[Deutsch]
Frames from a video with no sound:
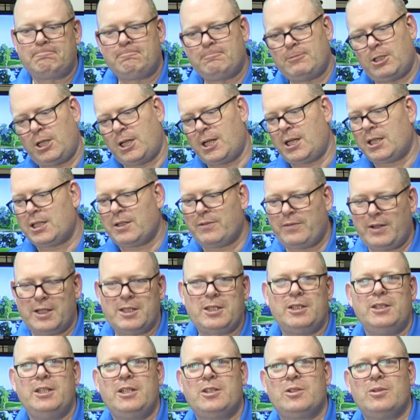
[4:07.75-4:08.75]
Ja, da
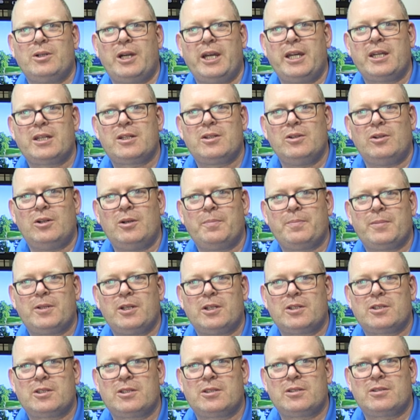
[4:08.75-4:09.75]
weiß ich nicht so recht, ob
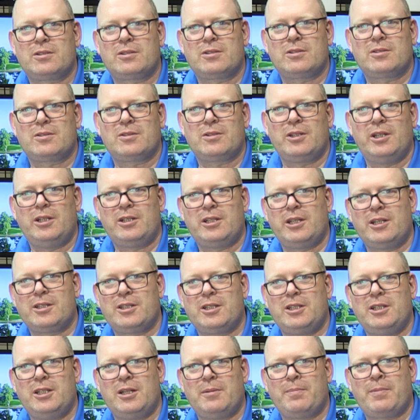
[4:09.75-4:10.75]
das hinterher
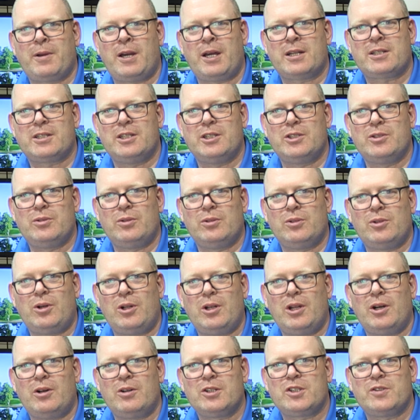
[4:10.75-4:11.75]
sich in der Praxis so
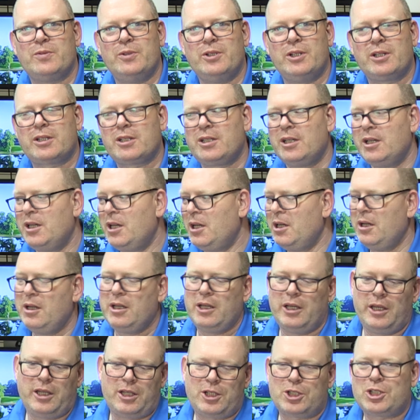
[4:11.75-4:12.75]
doll auswirkt.
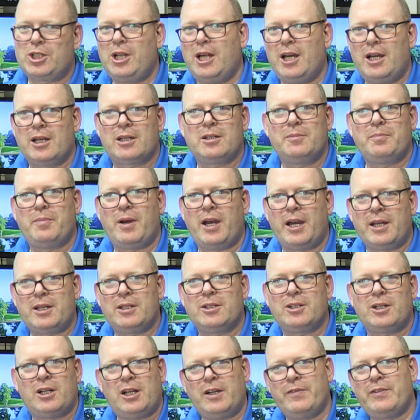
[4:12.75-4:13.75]
Ich schlage beide
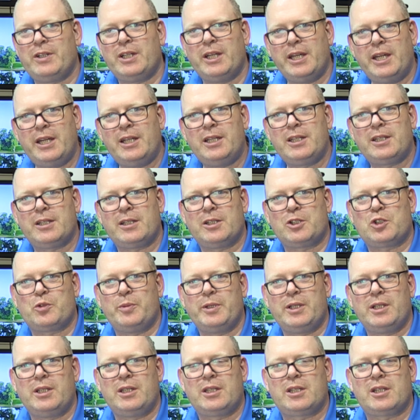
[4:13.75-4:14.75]
Drive in einer ähnlichen
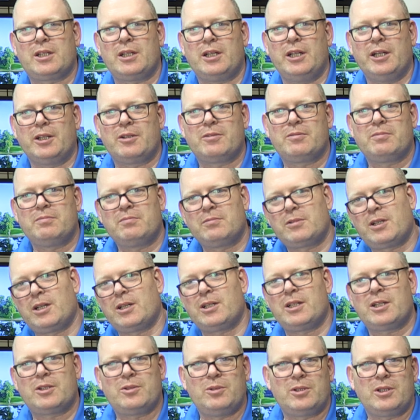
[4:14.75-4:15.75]
Geschwindigkeit.
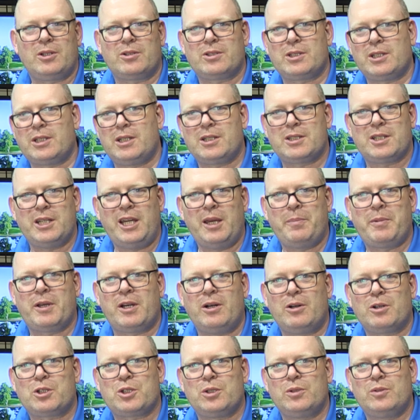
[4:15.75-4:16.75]
Kann natürlich auch sein, dass der Epic
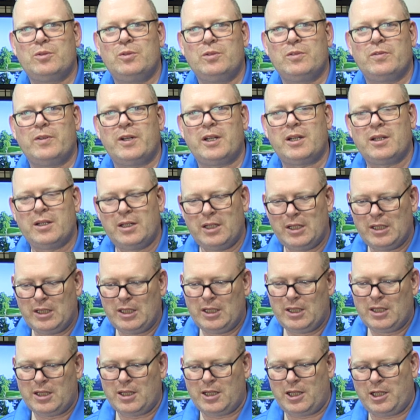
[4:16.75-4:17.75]
auch schon gut war,
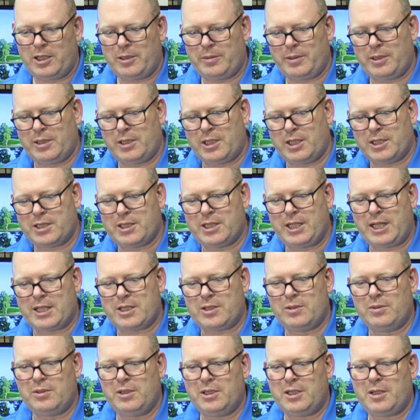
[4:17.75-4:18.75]
aber dass
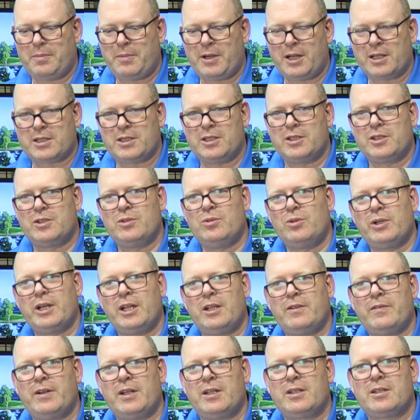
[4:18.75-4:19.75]
das nun in der Praxis so
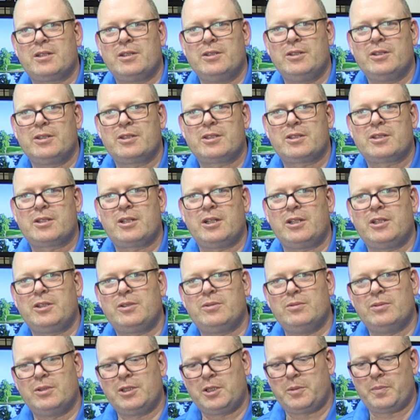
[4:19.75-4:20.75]
relevant ist, kann
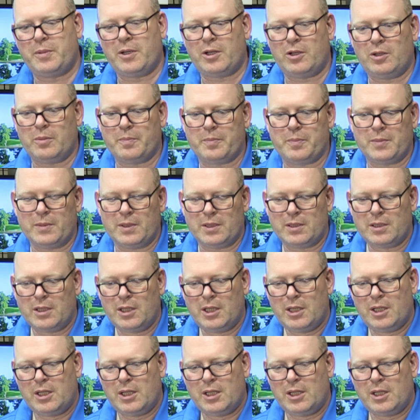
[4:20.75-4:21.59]
ich nun nicht behaupten.